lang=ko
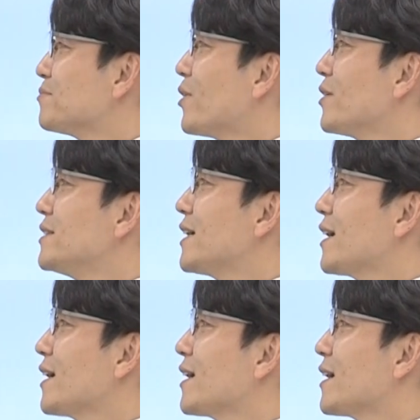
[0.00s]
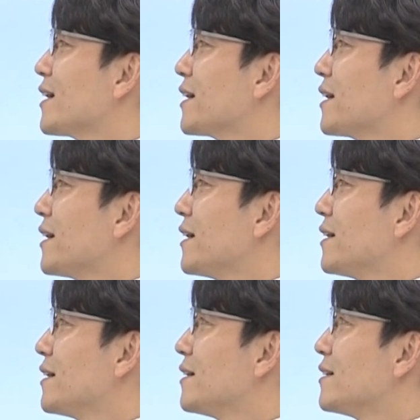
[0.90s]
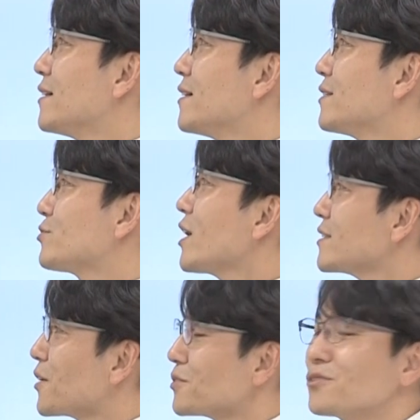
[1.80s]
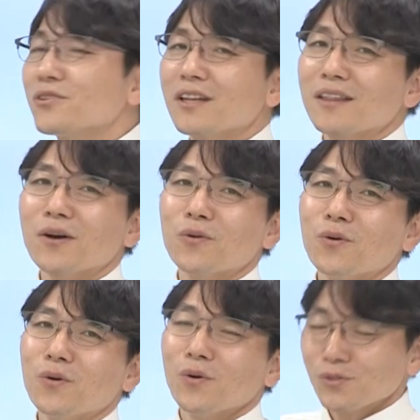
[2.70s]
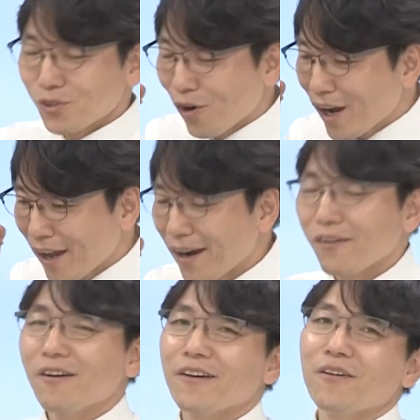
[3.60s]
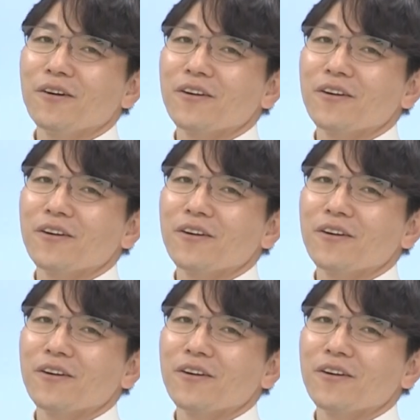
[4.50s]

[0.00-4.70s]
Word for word: 뭐 이제 이 수상자로 선정됐다고 연락이 간 거예요.